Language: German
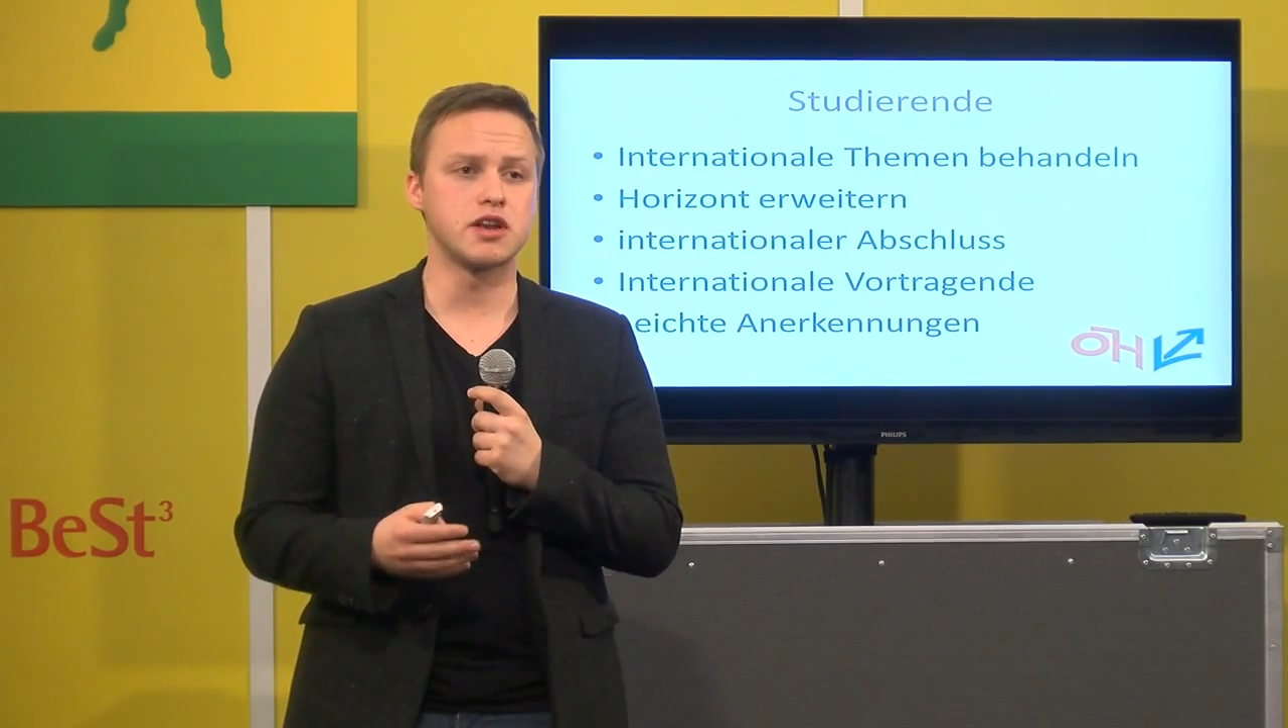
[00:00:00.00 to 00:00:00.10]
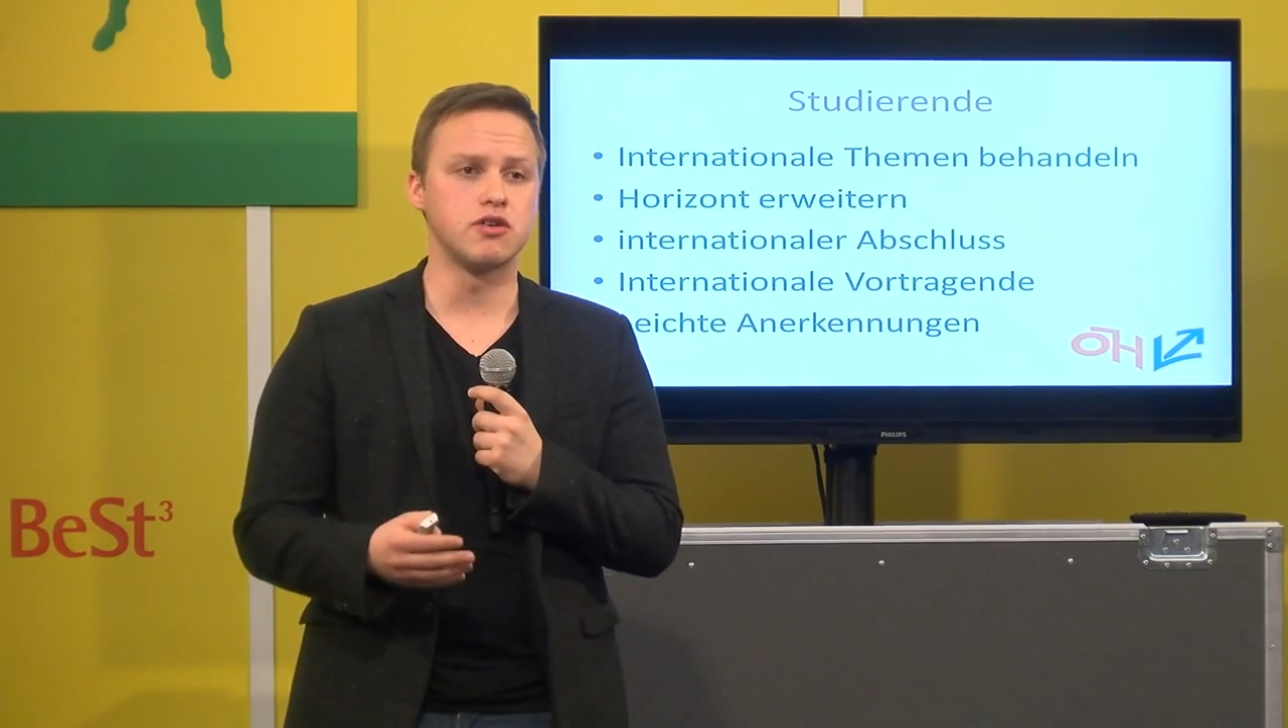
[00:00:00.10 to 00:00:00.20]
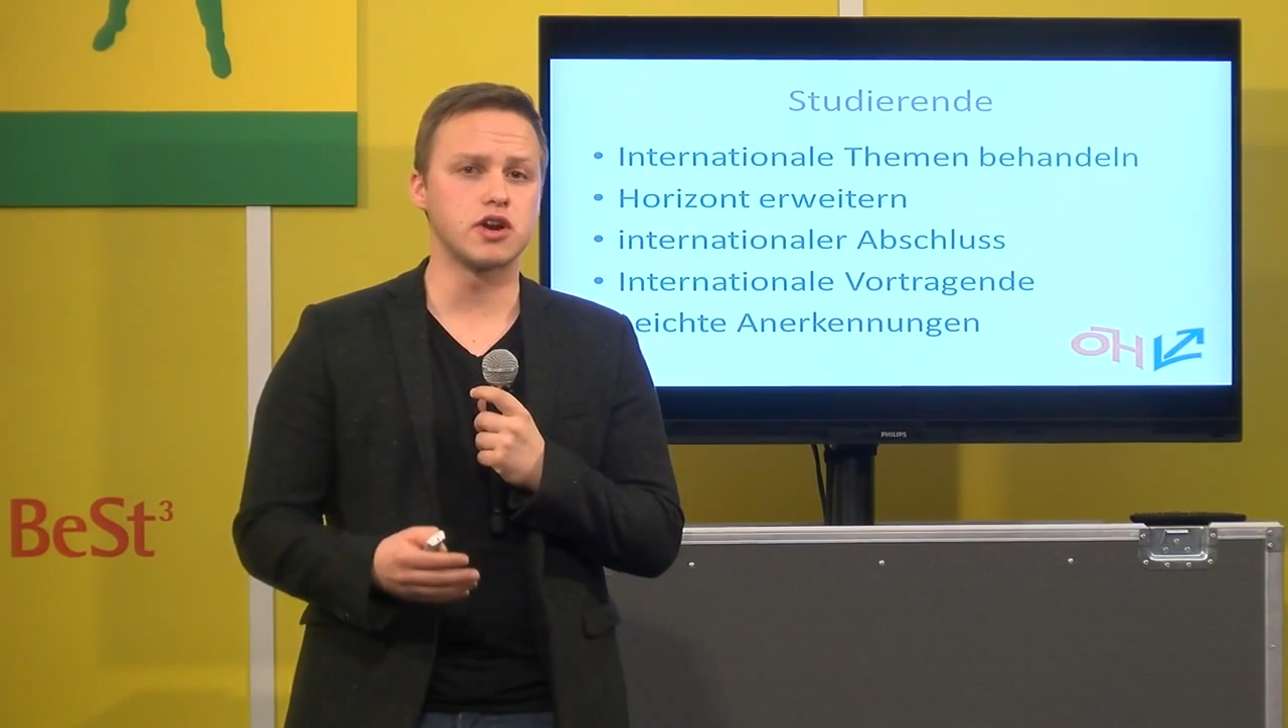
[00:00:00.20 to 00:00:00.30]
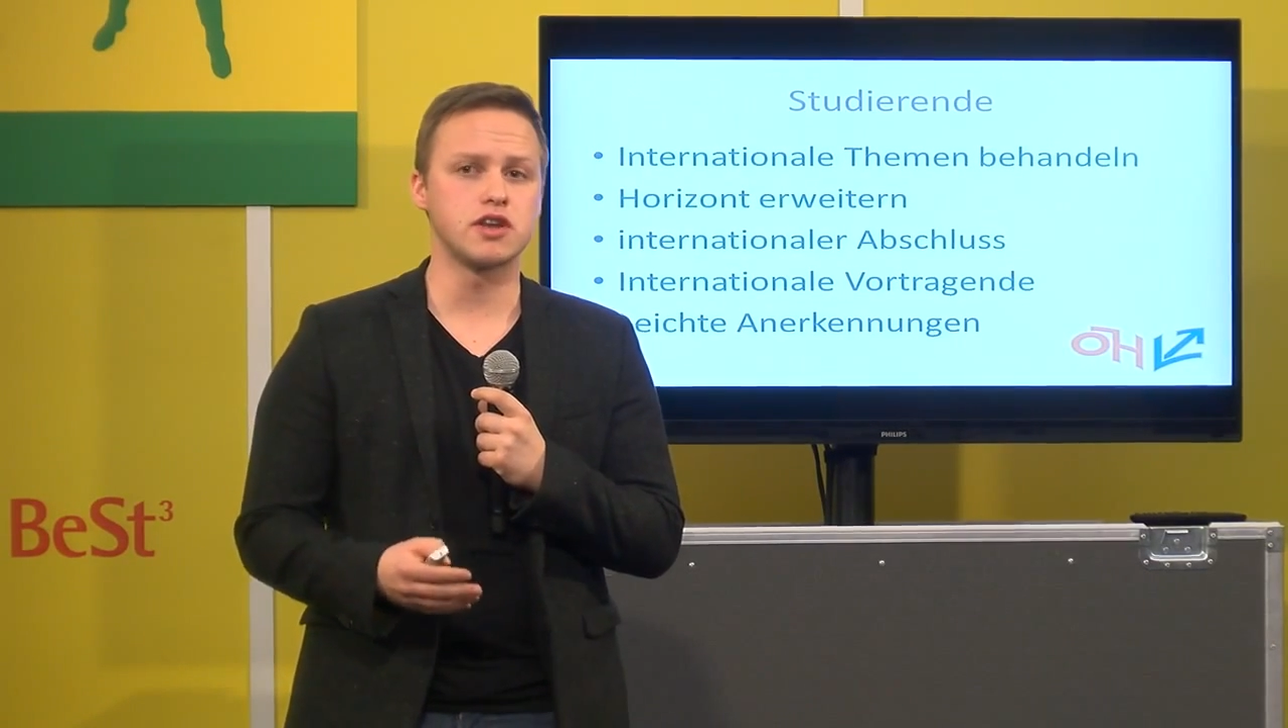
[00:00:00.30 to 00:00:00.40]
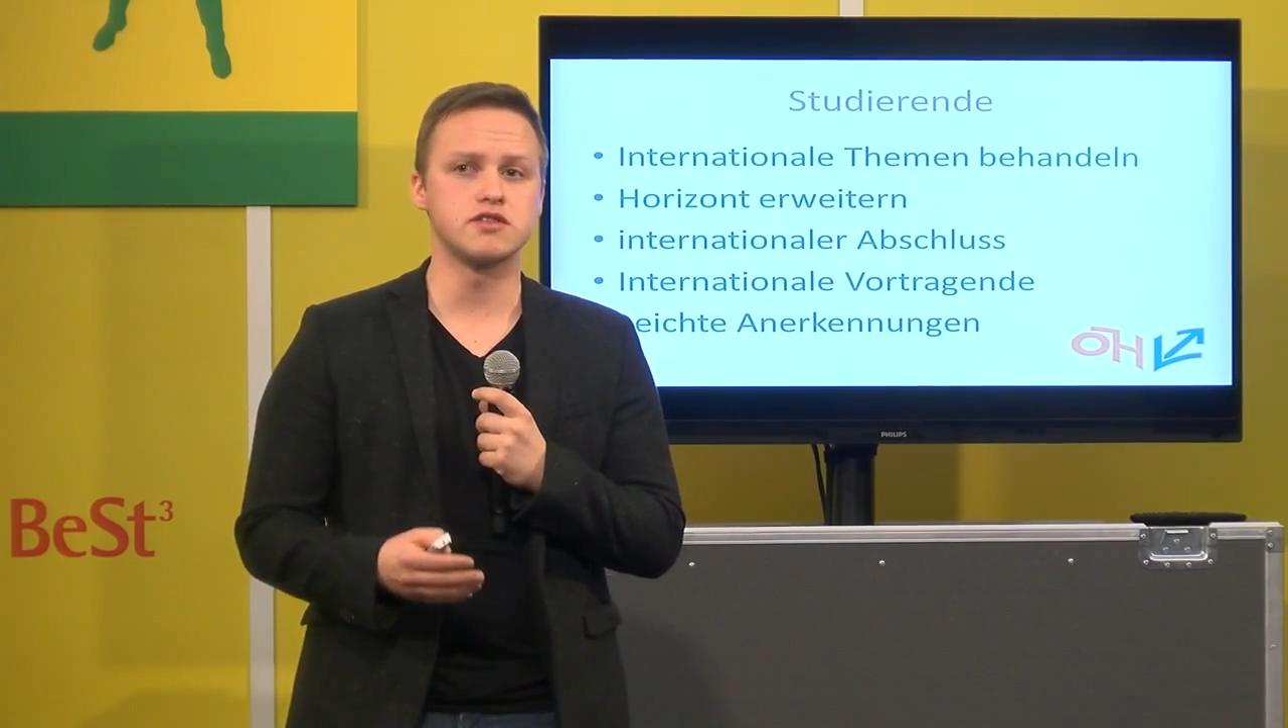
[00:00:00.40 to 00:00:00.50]

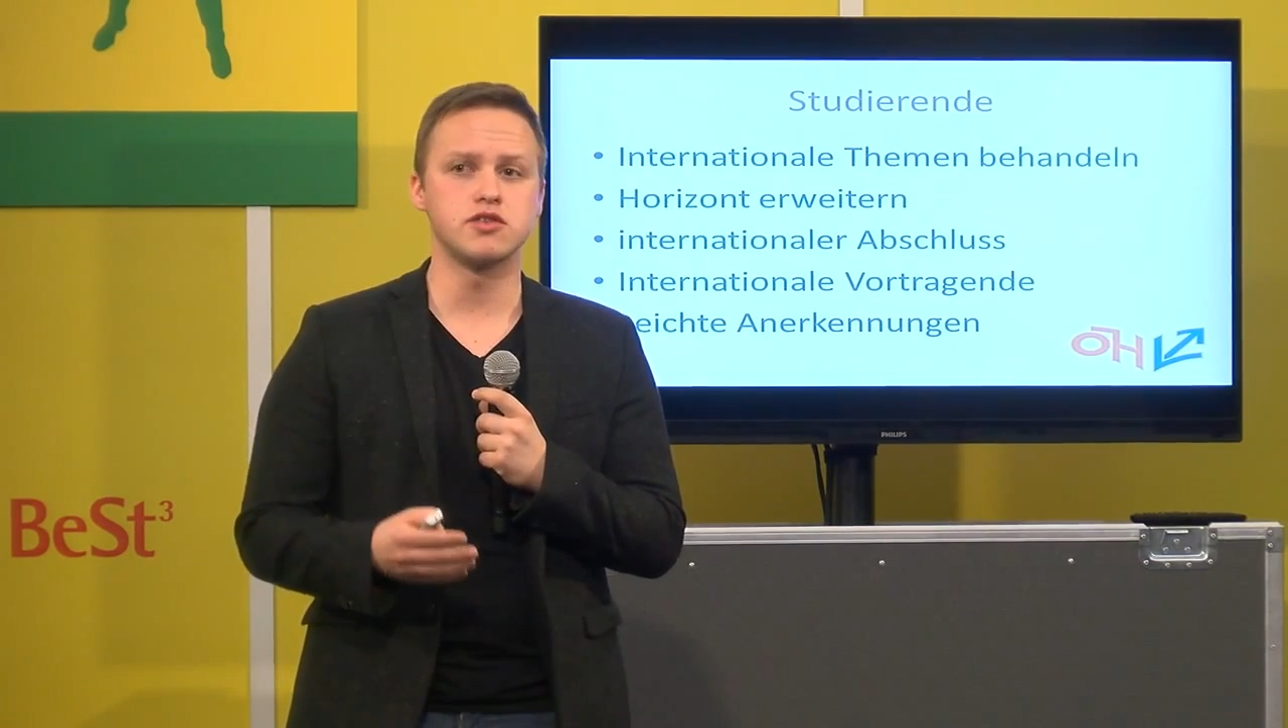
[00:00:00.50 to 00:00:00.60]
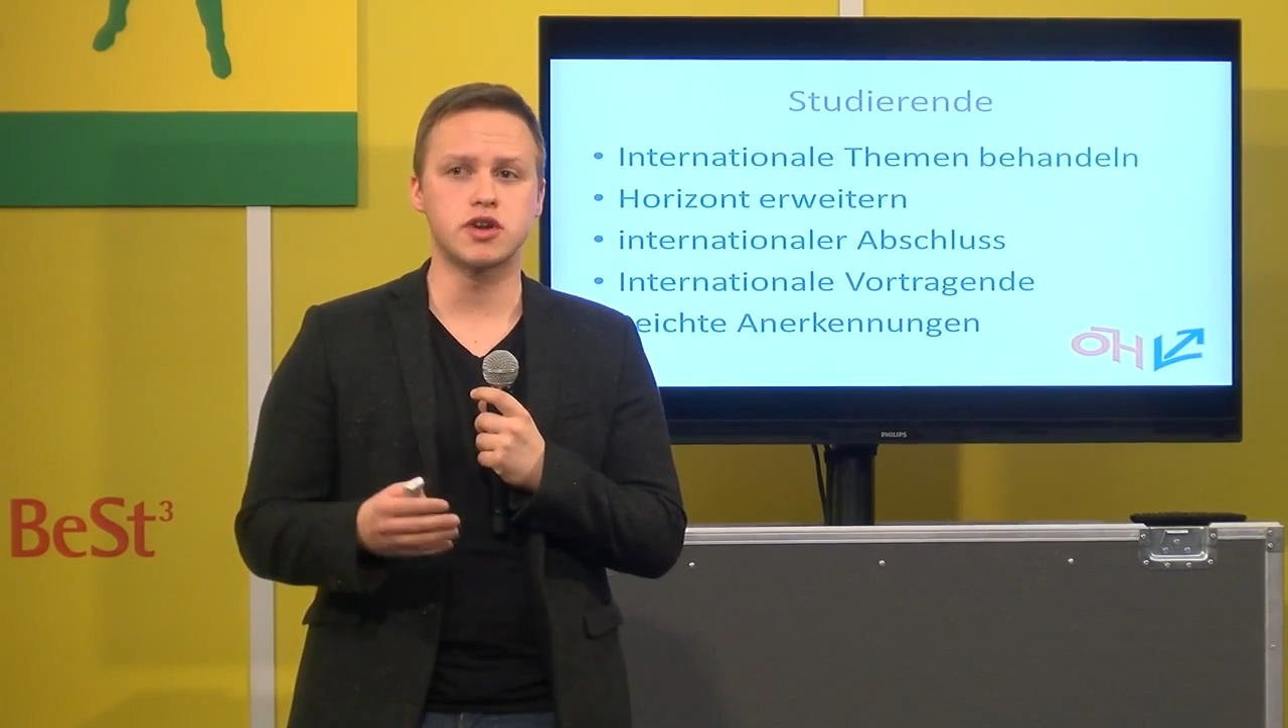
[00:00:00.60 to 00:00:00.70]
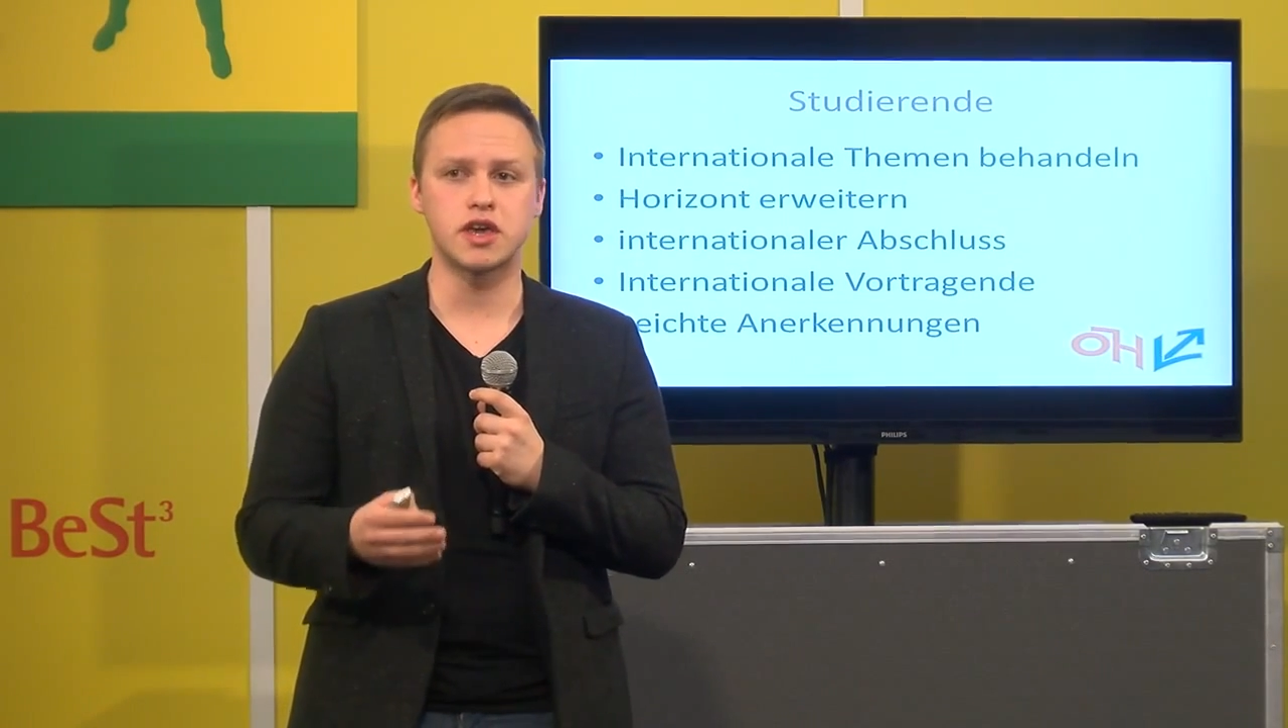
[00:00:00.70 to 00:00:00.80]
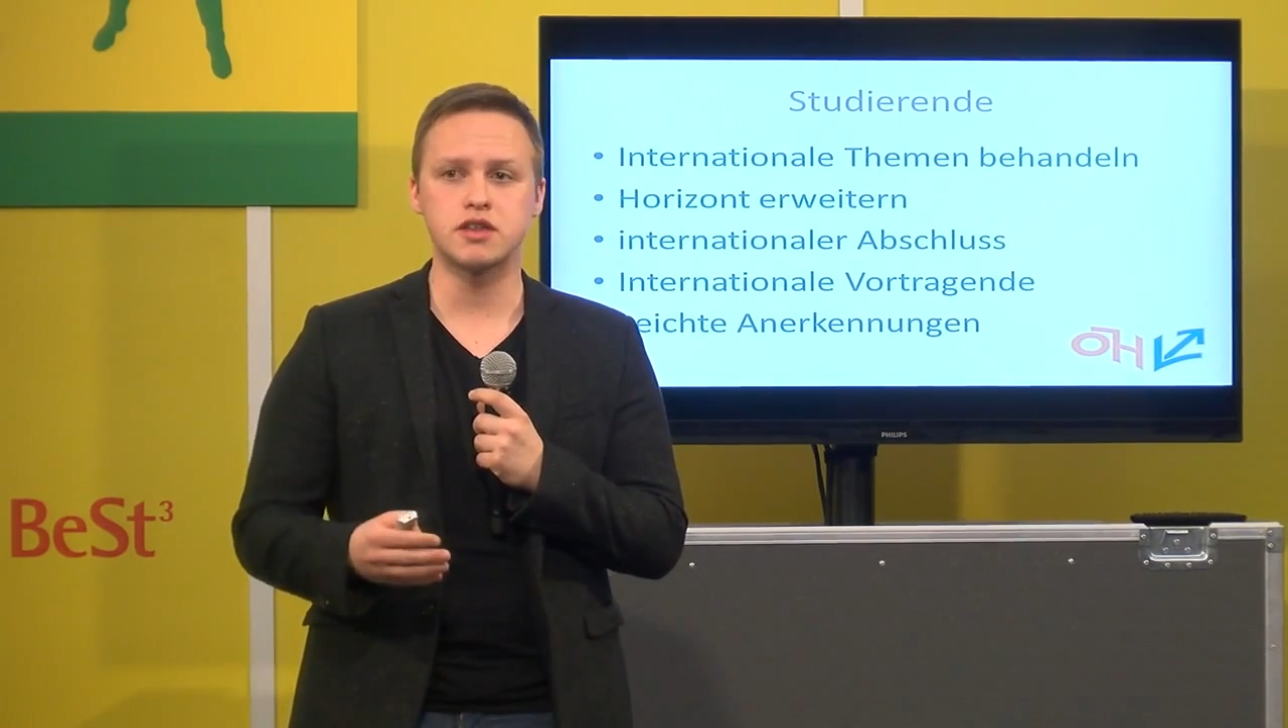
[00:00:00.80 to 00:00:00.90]
nachlesen, okay,